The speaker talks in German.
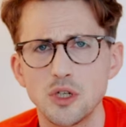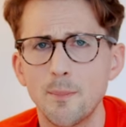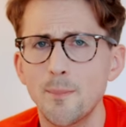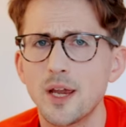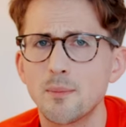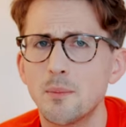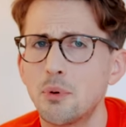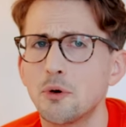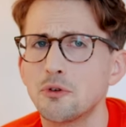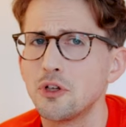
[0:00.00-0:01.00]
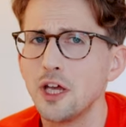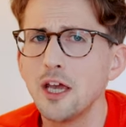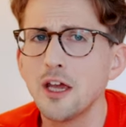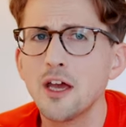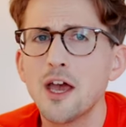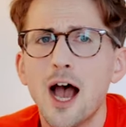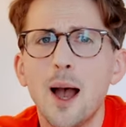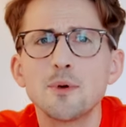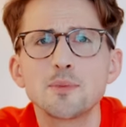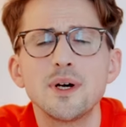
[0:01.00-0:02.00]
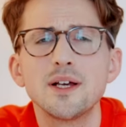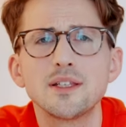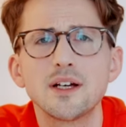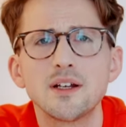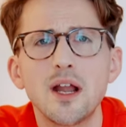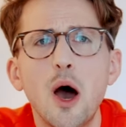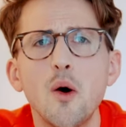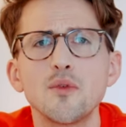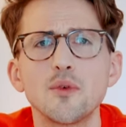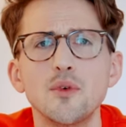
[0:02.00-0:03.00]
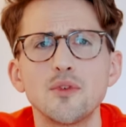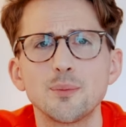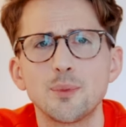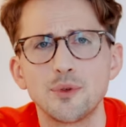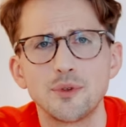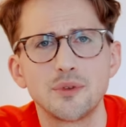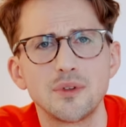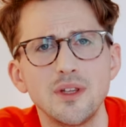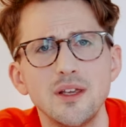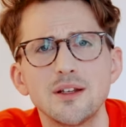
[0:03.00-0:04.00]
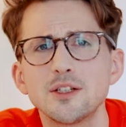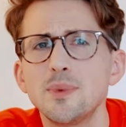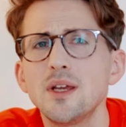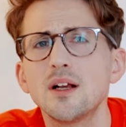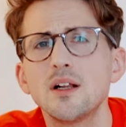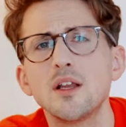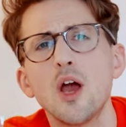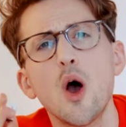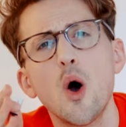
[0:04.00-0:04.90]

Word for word: Shop makema.de abspeichern, aufrufen, positionieren, spiegeln